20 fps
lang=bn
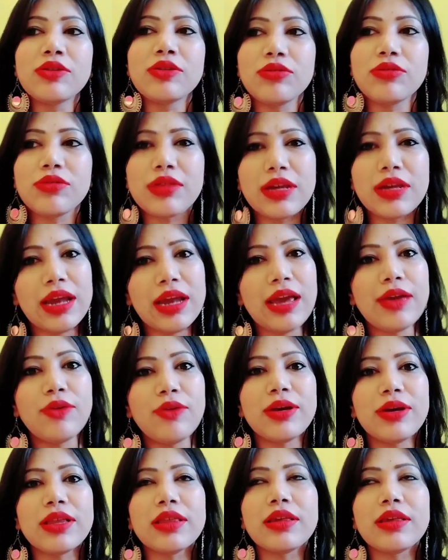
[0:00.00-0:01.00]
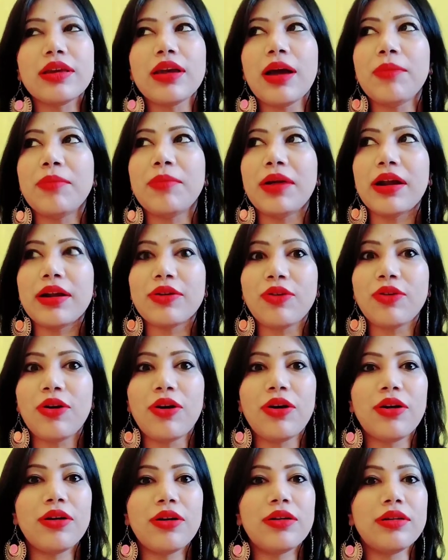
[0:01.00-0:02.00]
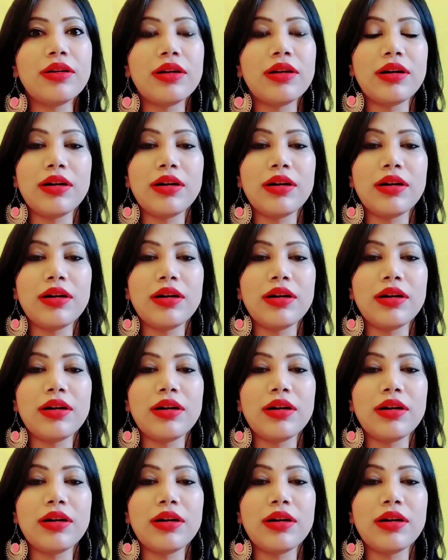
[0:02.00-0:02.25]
তো সেটাই হয়েছে আমার ঘর